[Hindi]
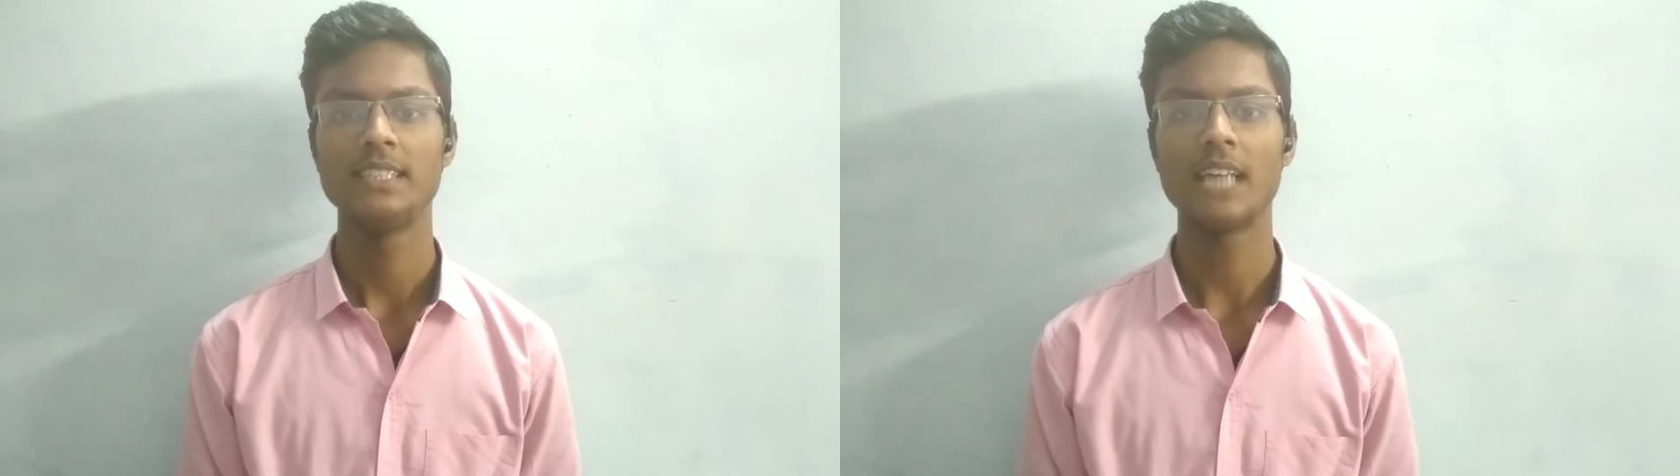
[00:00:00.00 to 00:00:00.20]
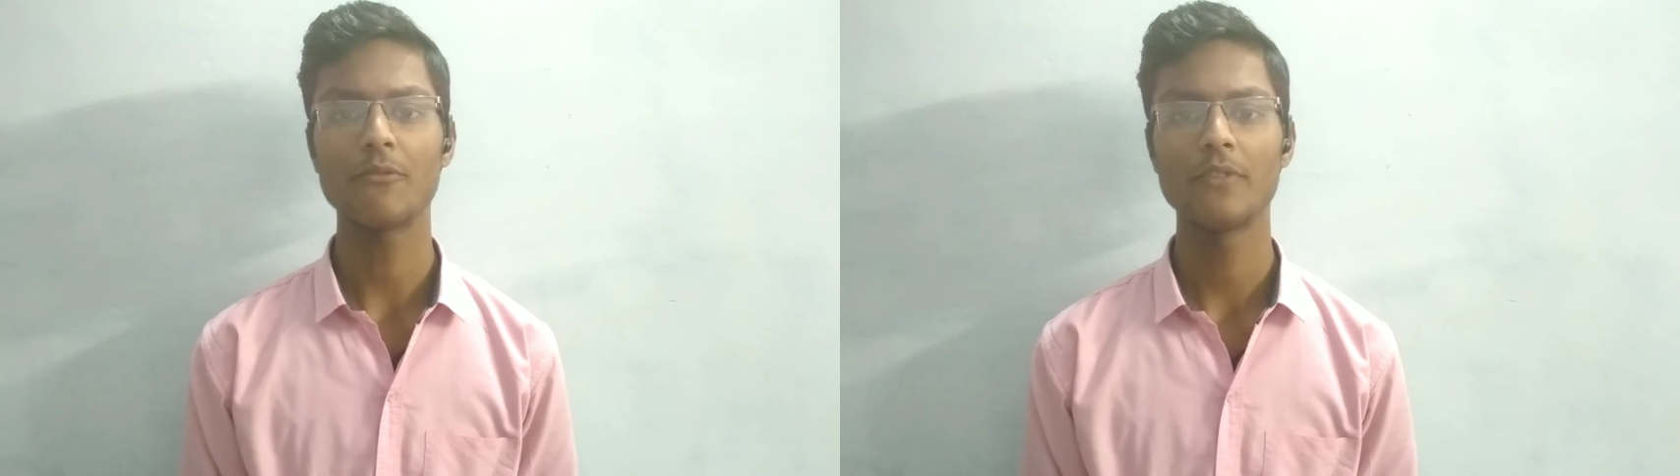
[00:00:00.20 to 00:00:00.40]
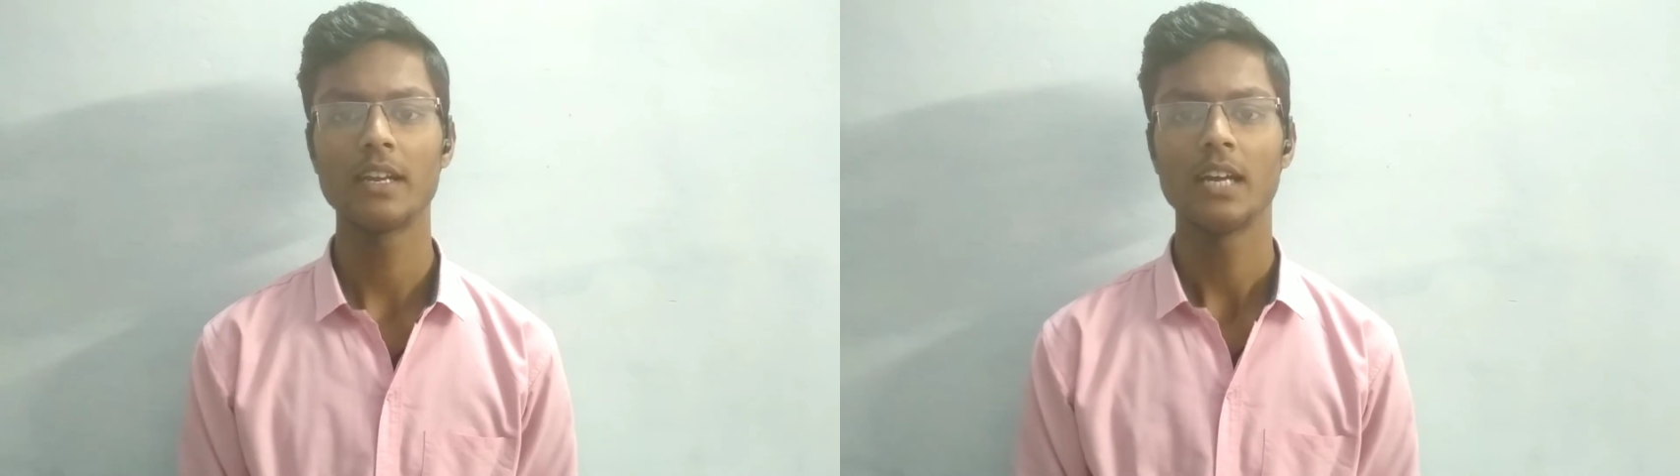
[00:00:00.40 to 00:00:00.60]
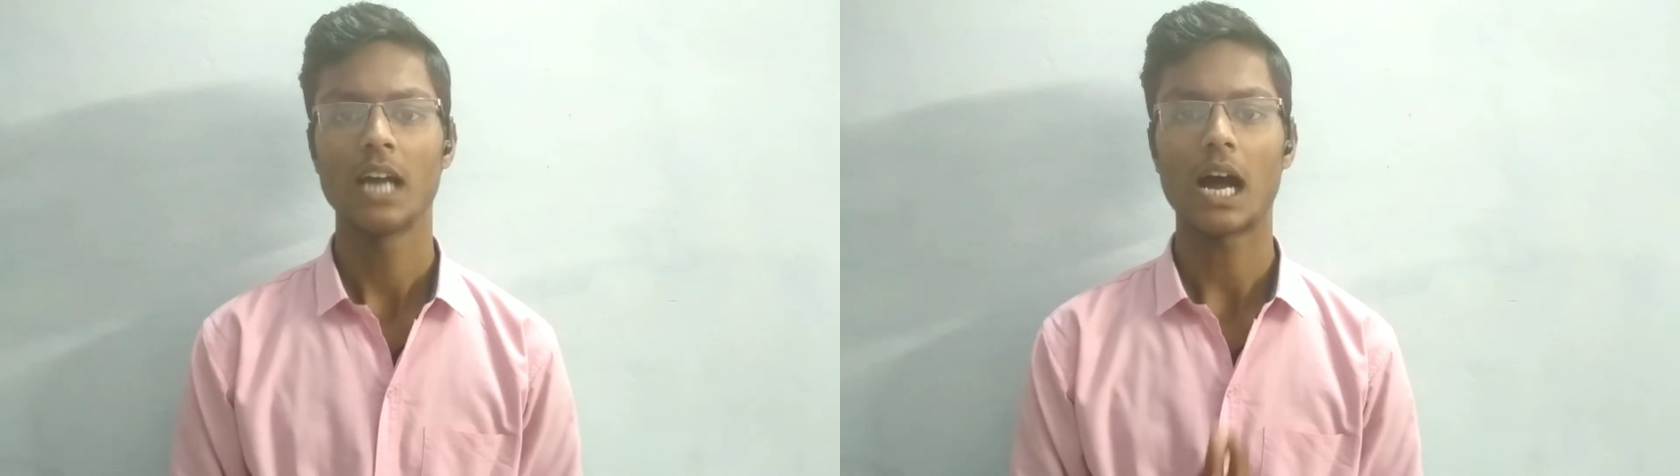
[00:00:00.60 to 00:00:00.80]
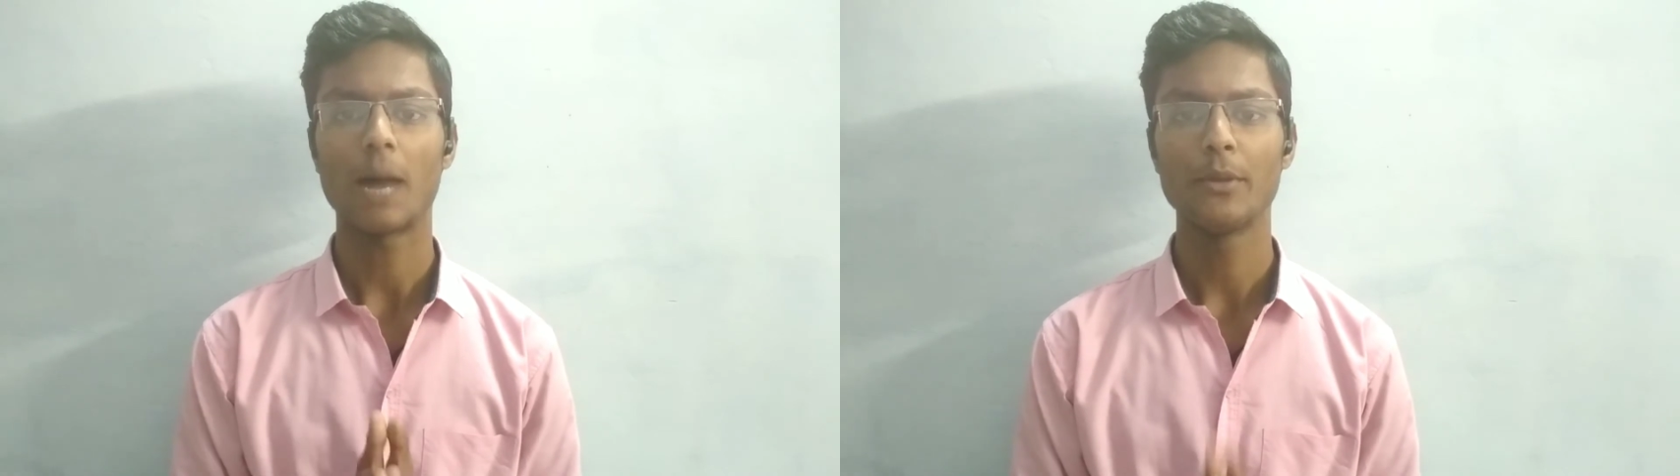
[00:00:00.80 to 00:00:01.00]
या फिर
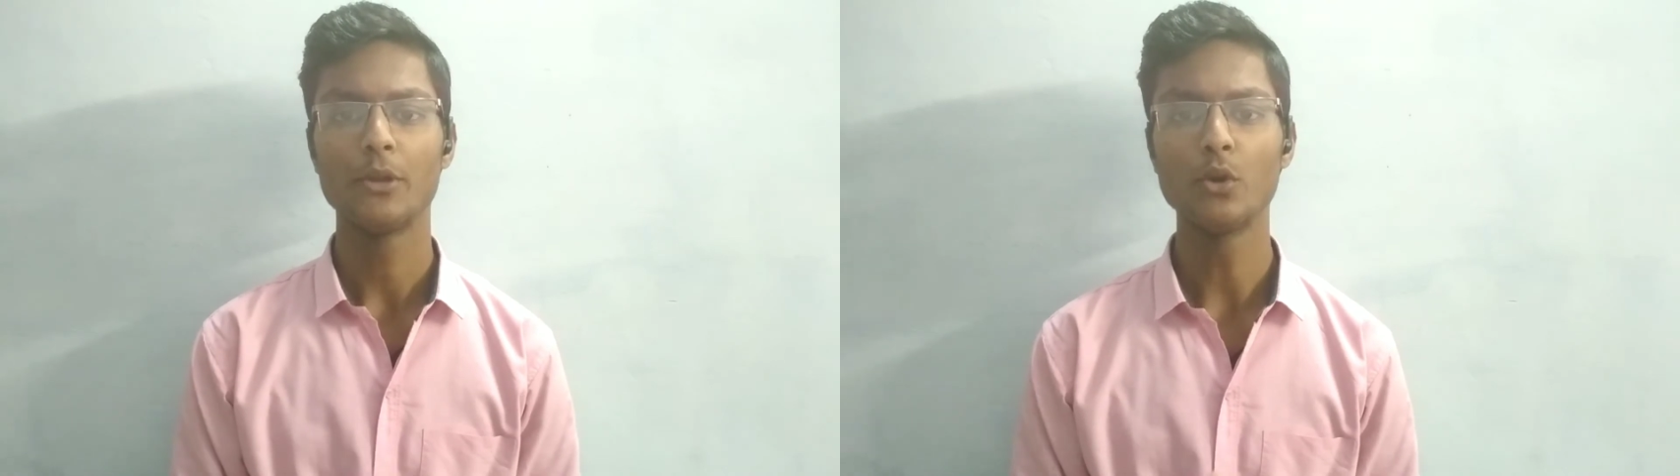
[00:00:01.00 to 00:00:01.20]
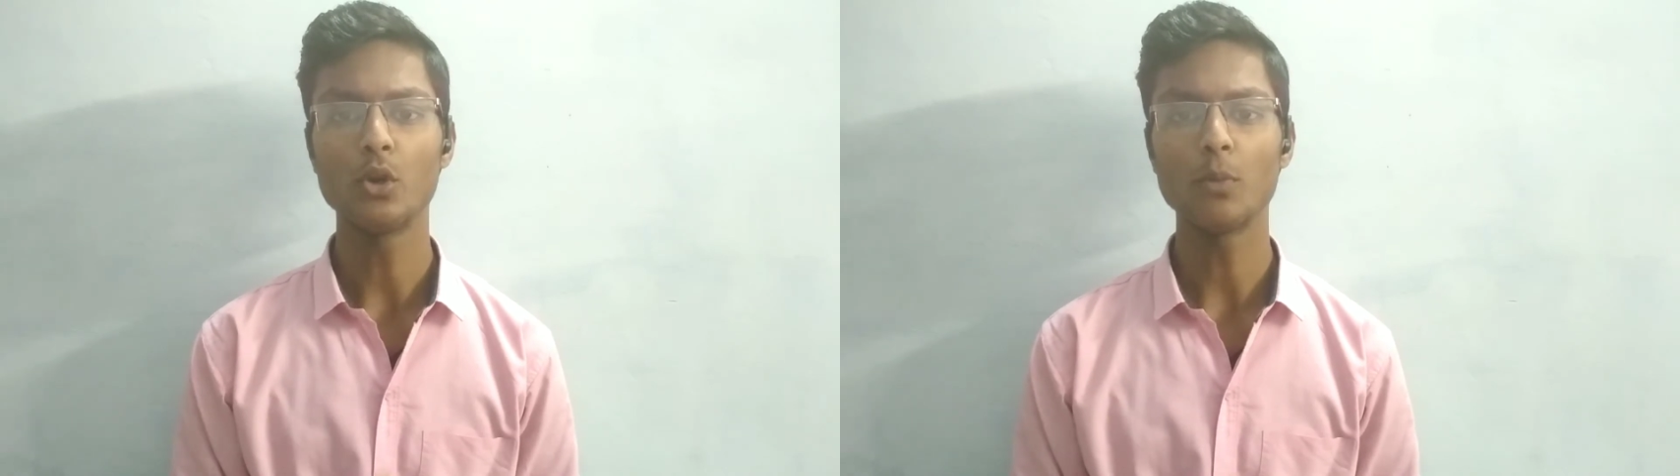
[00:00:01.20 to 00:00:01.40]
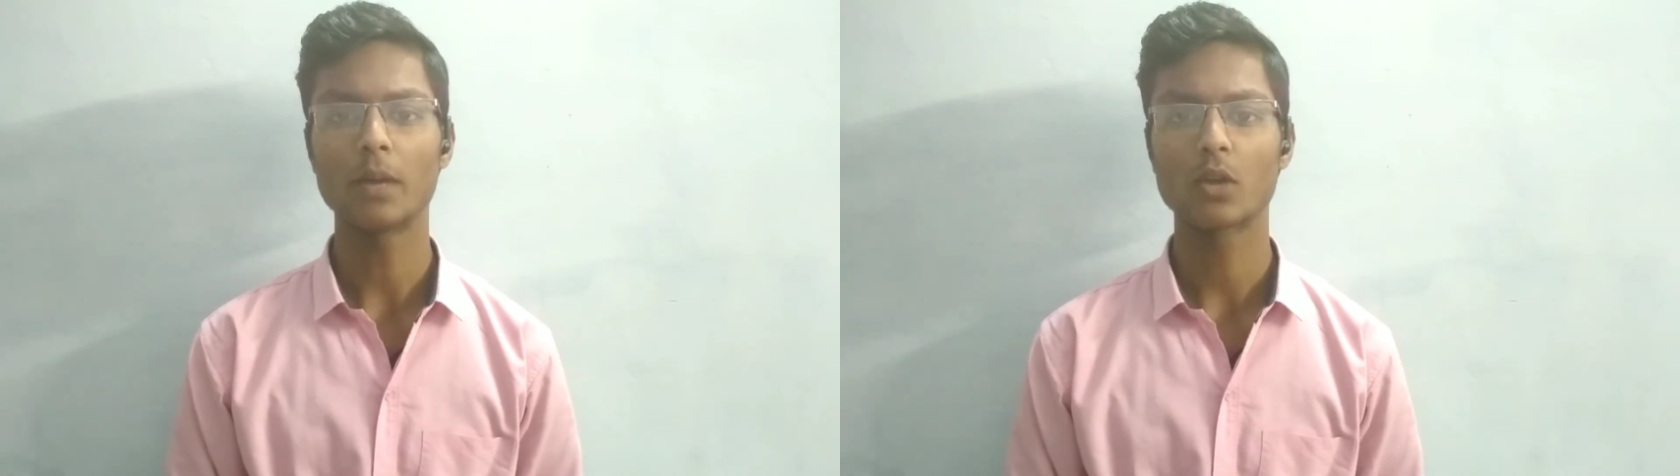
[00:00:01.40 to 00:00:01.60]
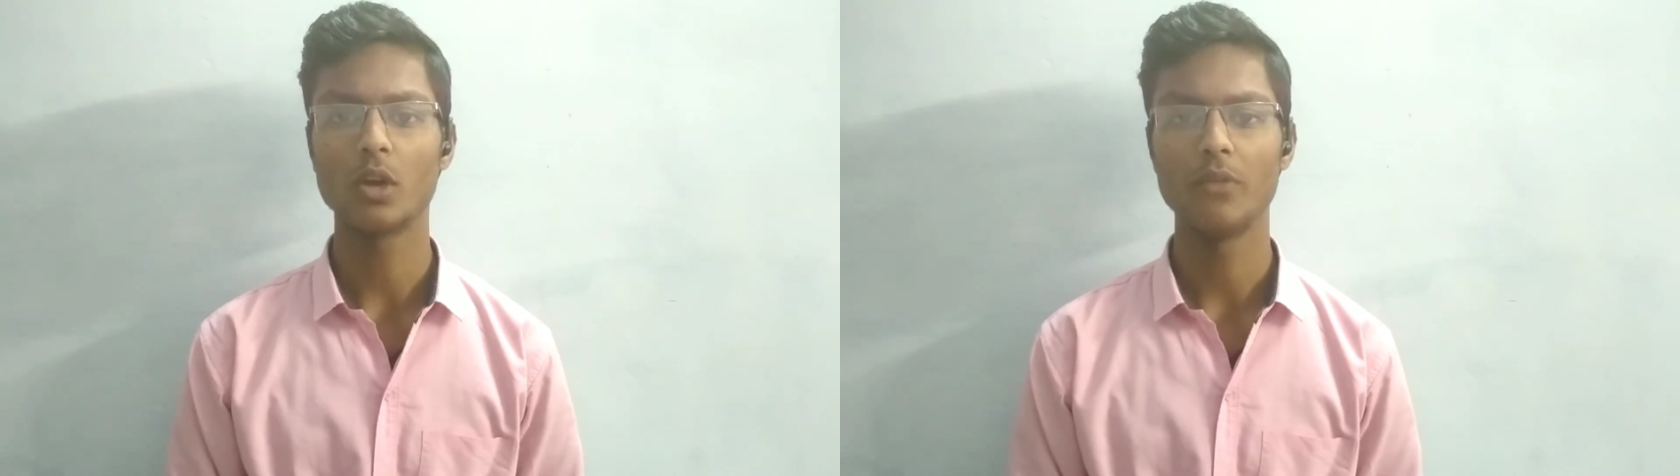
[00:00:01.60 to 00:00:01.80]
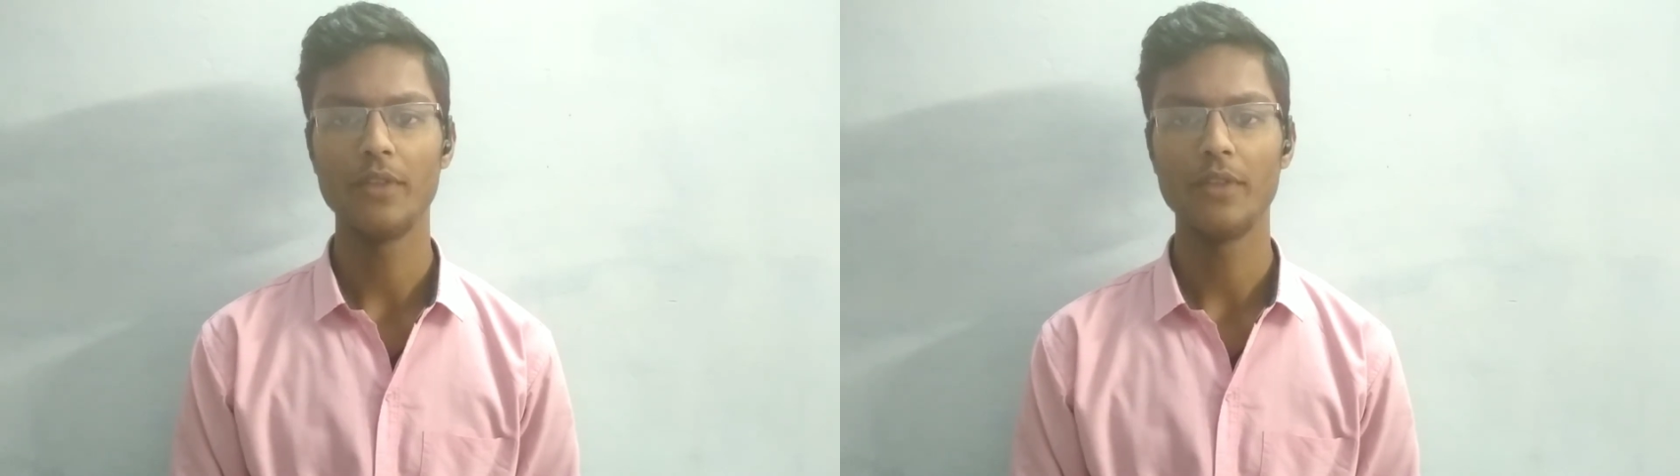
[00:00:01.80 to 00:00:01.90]
आप यूट्यूब पर कोई